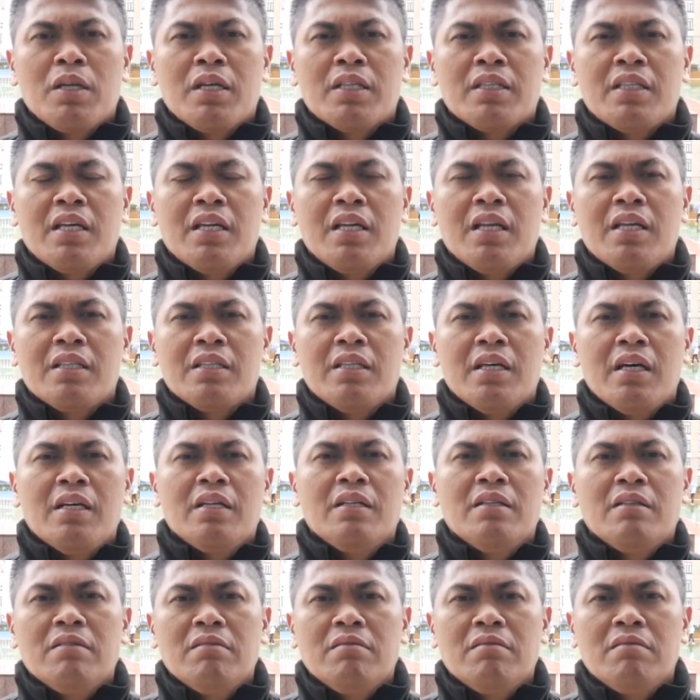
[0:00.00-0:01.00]

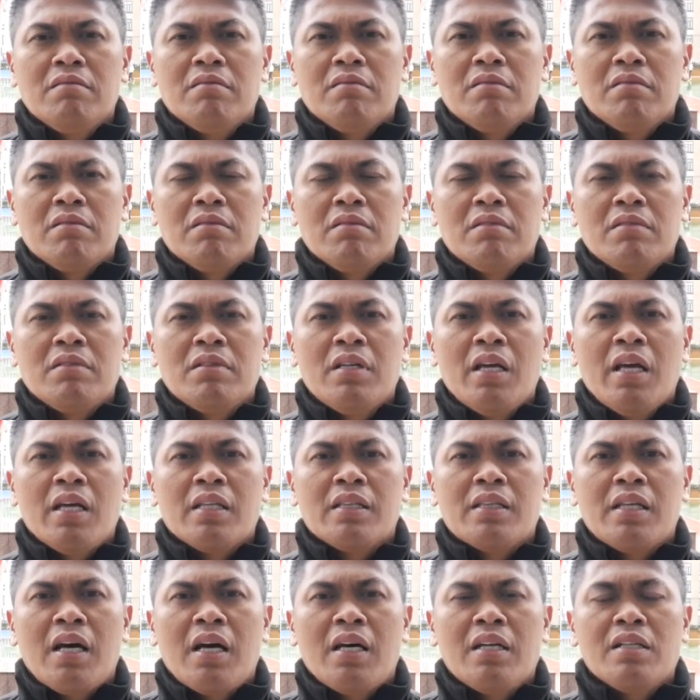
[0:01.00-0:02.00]
latihan-latihan daya
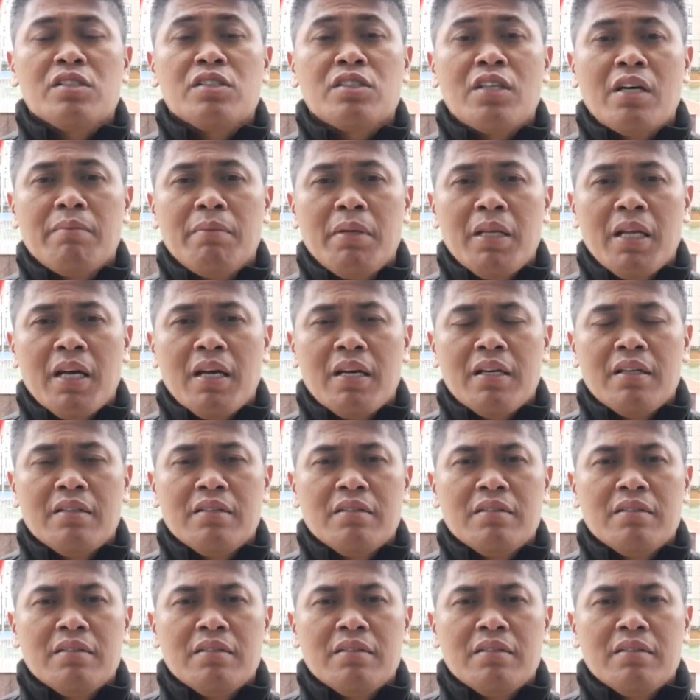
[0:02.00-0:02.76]
tahan stamina